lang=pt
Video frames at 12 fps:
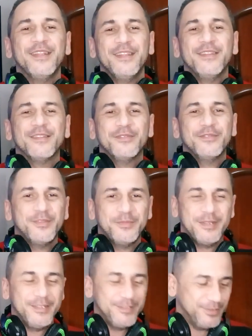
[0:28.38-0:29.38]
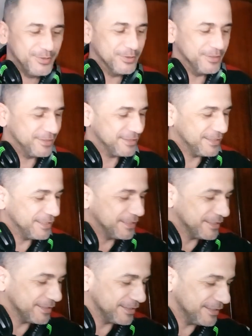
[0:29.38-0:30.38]
The Last of Us Part 2,
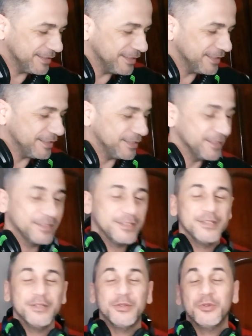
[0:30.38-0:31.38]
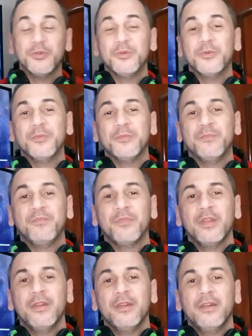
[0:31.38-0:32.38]
né? Então,
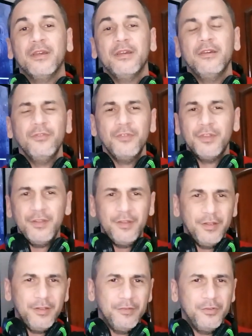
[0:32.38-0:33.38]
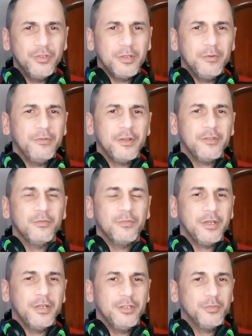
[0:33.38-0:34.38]
eu não sei se nesse vídeo também eu faço
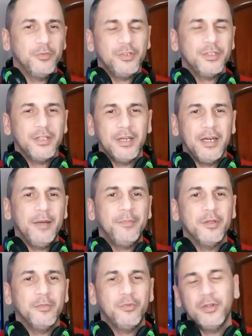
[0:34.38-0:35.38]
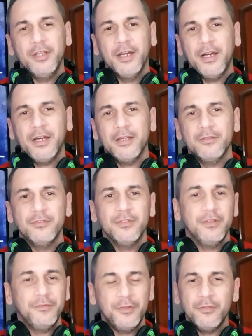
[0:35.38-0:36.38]
uma resposta rápida para o aliados.
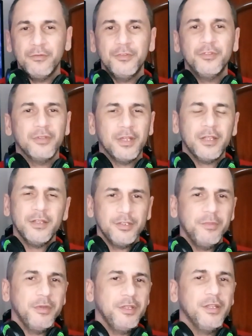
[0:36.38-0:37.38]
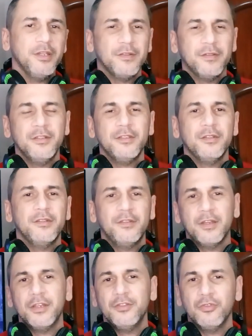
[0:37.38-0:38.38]
Ele fez um vídeo lá, até achei bem interessante. Ele
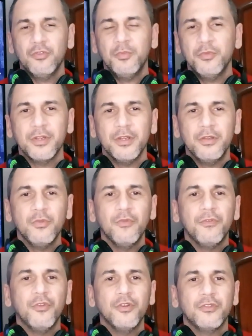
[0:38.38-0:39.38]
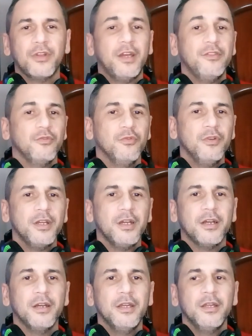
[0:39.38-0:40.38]
se questionou por que, que o Forza Horizon
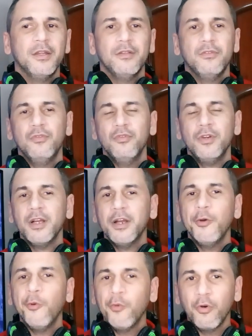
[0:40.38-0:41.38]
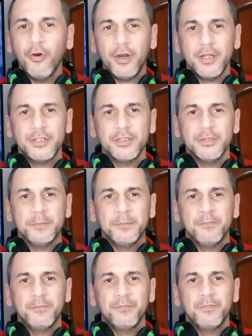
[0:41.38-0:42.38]
nunca, nunca ganhou um gote
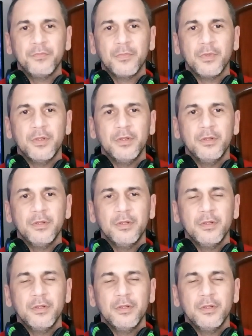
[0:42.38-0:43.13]
né?